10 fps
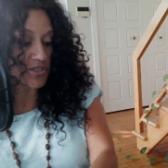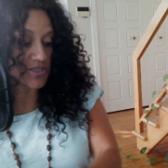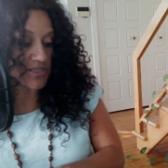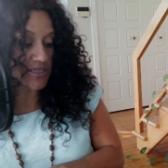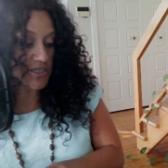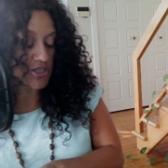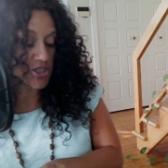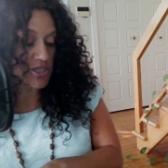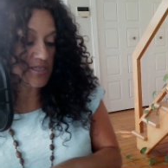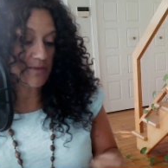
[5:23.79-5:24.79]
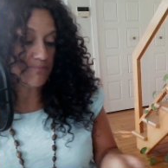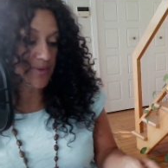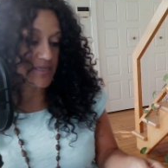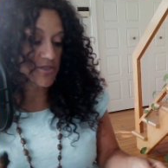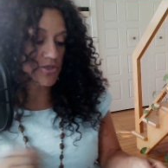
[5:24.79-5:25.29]
chez cette
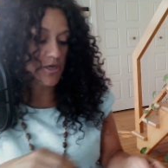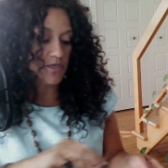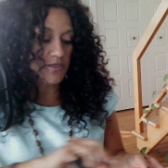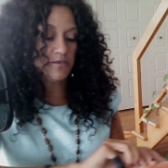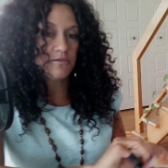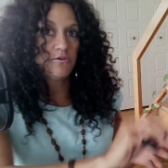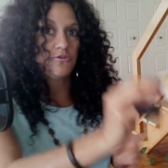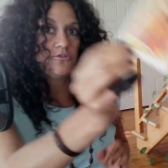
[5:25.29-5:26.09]
personne. On